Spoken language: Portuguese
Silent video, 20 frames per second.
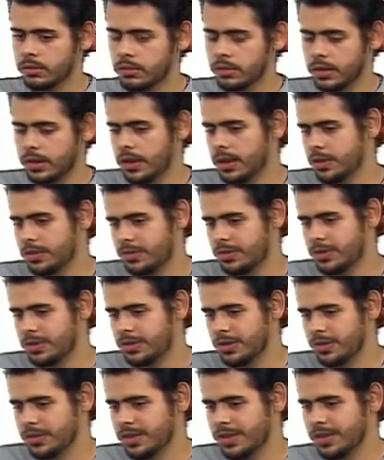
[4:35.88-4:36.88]
Lá eu
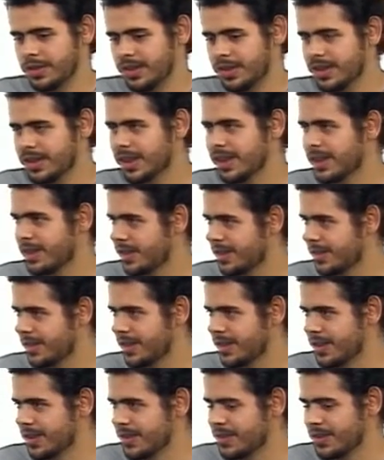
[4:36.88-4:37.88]
tinha que fazer uma tese,
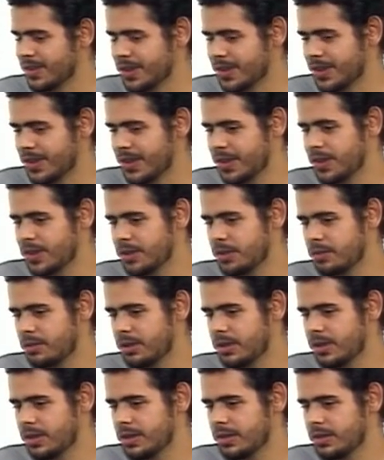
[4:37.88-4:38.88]
tinha que defender, e eu
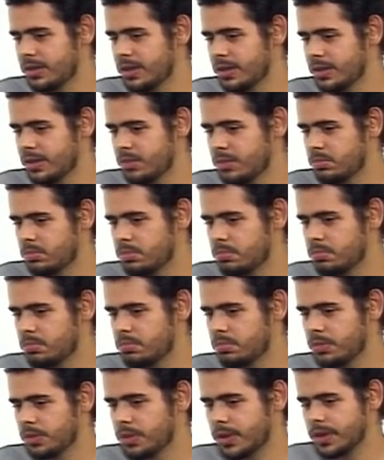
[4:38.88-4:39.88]
decidi
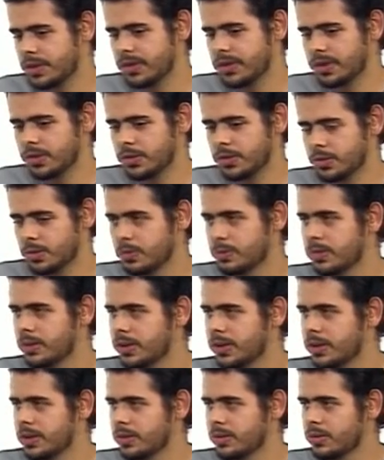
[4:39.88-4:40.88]
fazer sobre
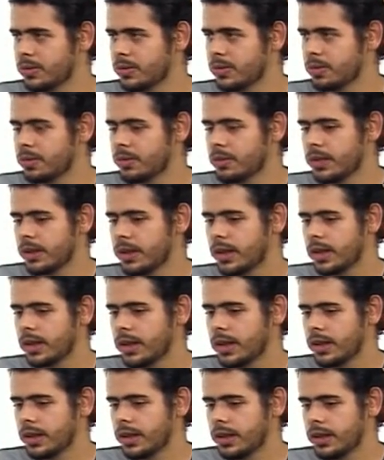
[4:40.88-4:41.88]
isso
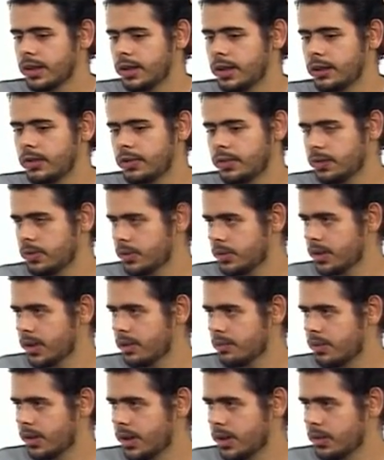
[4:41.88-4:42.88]
e fiz um
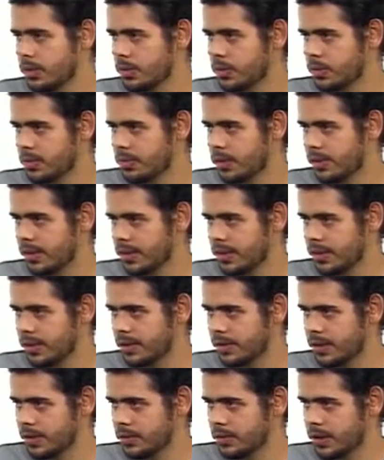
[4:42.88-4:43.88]
trabalho sobre essa
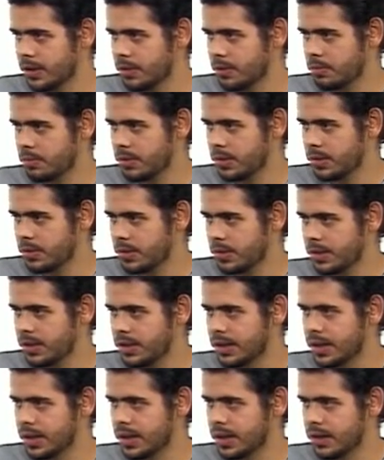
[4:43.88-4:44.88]
questão da
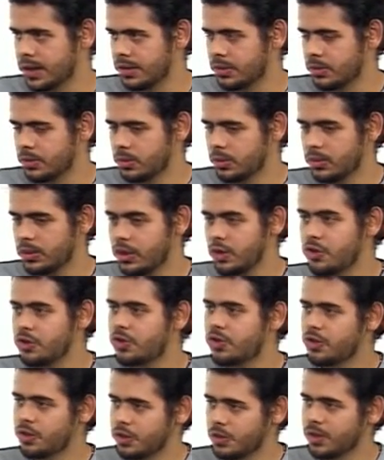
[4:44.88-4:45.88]
espiritualidade, do
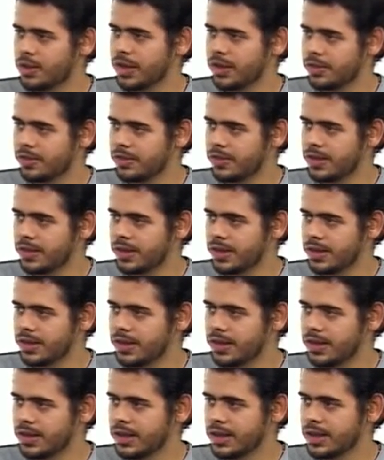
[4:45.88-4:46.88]
sentido da
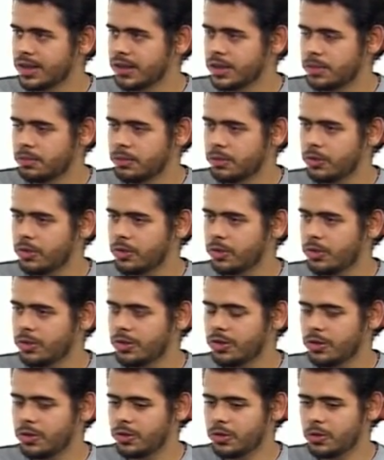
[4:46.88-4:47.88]
vida em
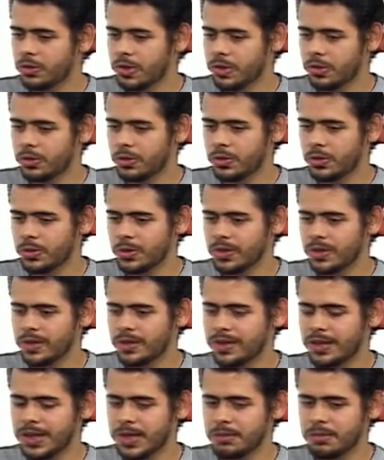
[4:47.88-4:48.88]
pessoas em situações
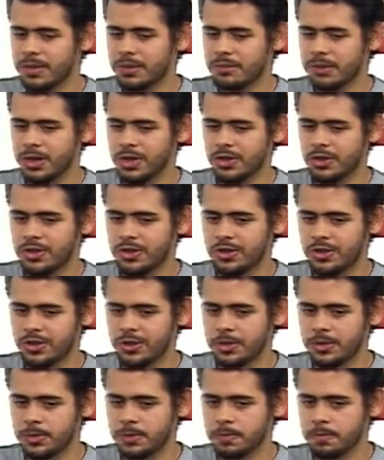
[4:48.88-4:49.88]

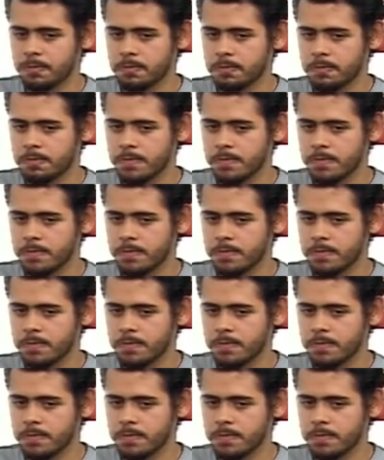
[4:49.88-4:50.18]
extremamente